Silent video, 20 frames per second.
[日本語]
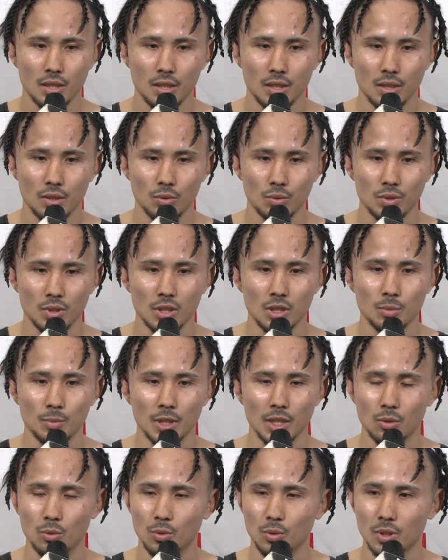えいい意
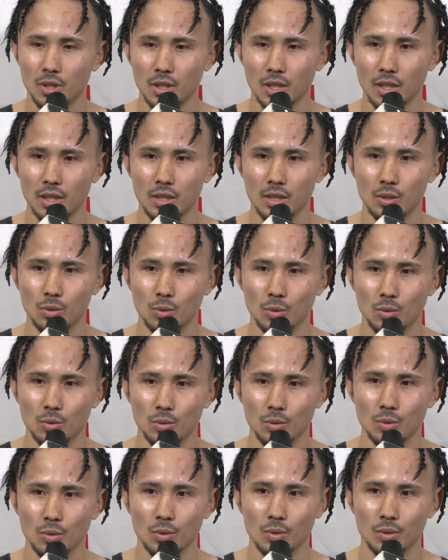味でこう期待を
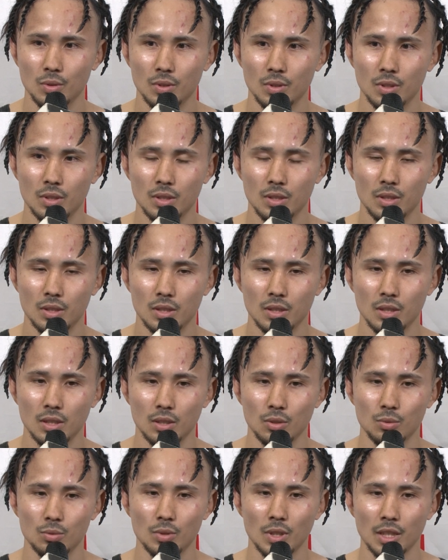こう
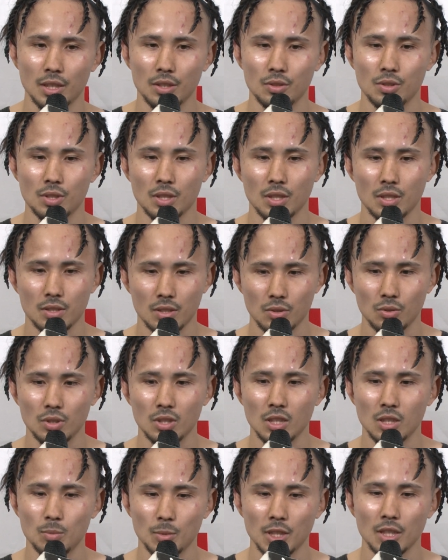あの裏切るじゃないですけど
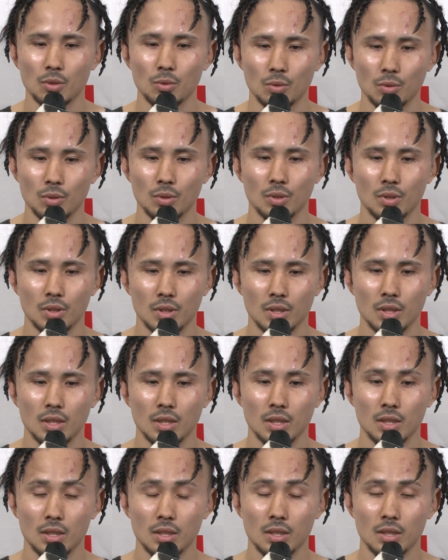いい意味でこ
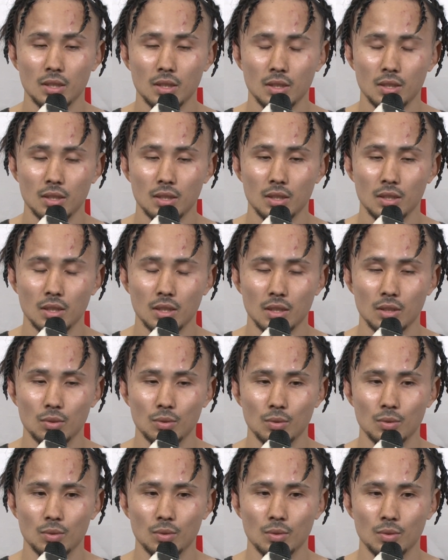うあ
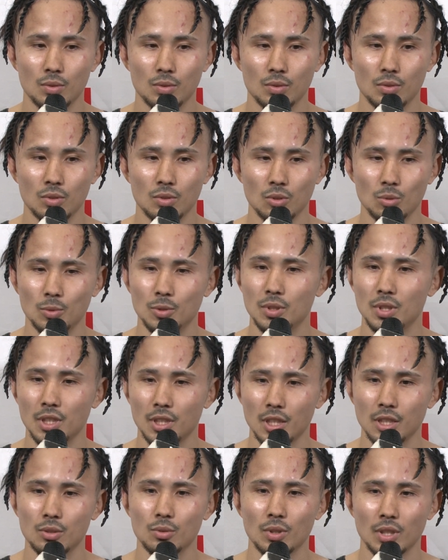の登って
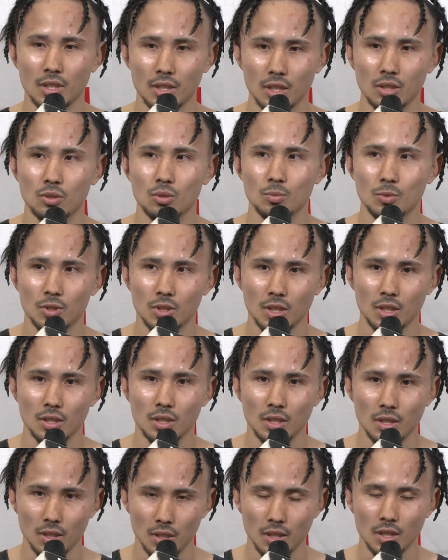いけるのかなと思った
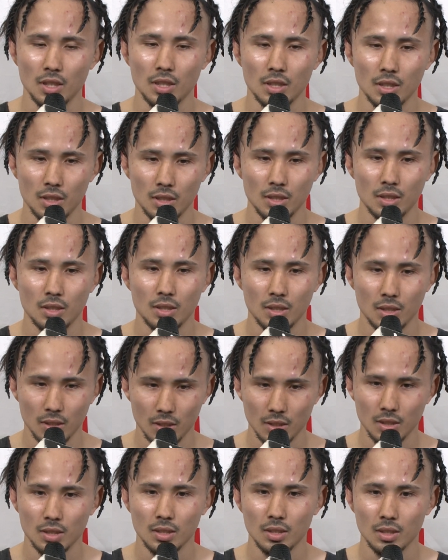んで、はい
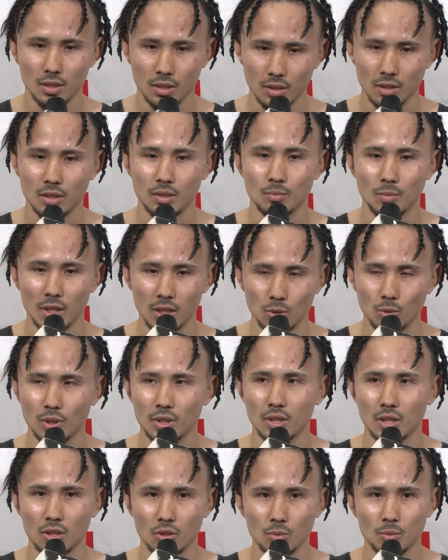まあ、良
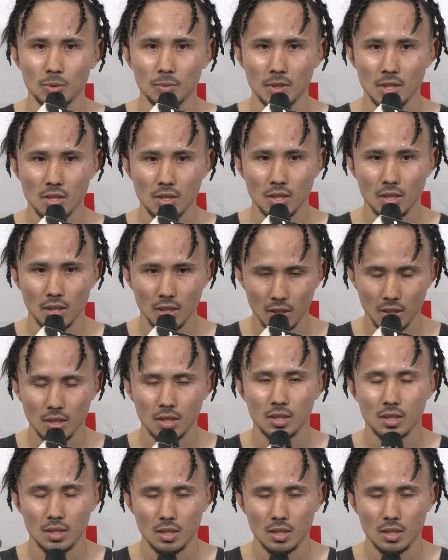かったと思いますね。はい、